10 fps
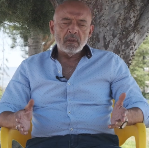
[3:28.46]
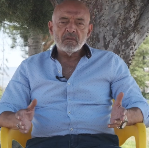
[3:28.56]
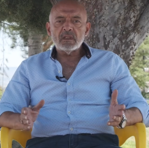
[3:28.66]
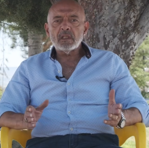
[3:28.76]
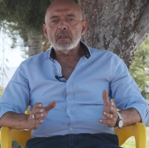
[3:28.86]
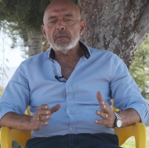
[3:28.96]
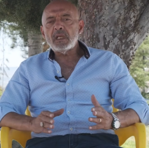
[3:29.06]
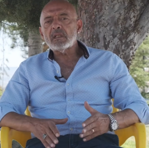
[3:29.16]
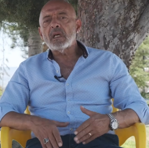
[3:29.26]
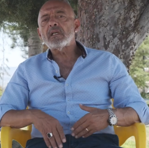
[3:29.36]
ve
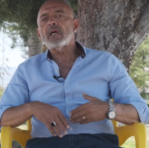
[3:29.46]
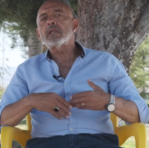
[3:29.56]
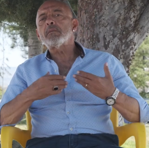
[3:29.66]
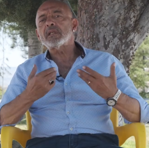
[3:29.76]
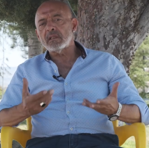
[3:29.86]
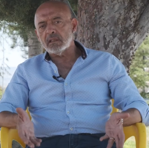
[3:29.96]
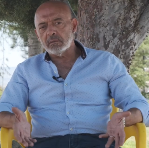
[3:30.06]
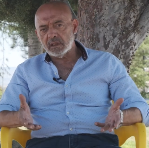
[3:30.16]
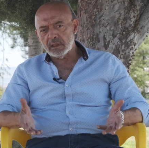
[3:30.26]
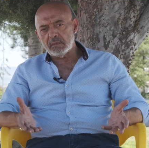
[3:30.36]
denemeyi dahi aklıma
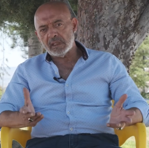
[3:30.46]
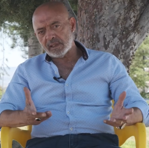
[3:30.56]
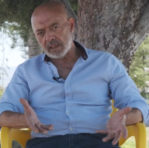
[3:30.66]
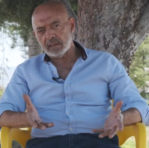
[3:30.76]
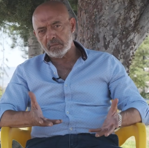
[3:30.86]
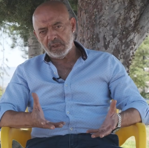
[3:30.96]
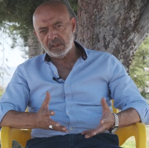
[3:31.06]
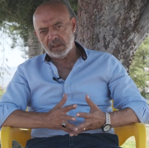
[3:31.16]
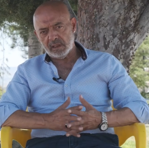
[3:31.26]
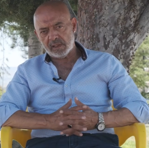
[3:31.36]
getirmediğim lenslerden bir
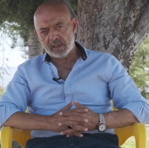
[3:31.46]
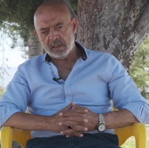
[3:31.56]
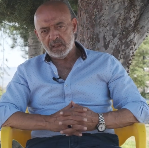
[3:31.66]
tanesi.